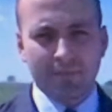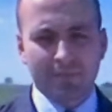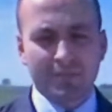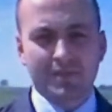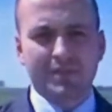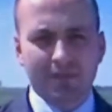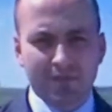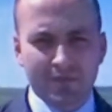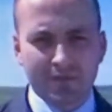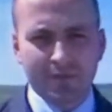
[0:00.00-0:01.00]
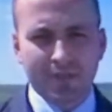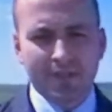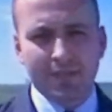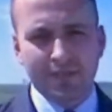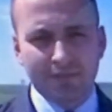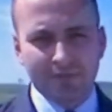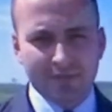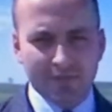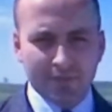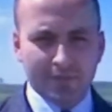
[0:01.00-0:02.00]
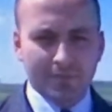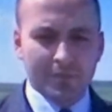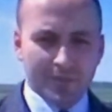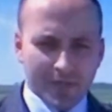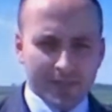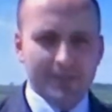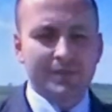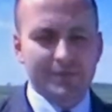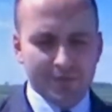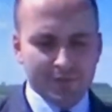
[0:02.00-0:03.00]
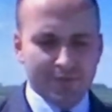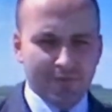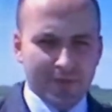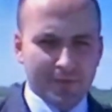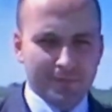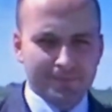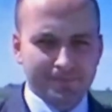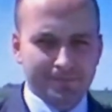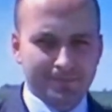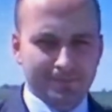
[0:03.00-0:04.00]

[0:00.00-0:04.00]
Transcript: mapie przedstawiać ją inwestorom. Pomiary wciąż trwają.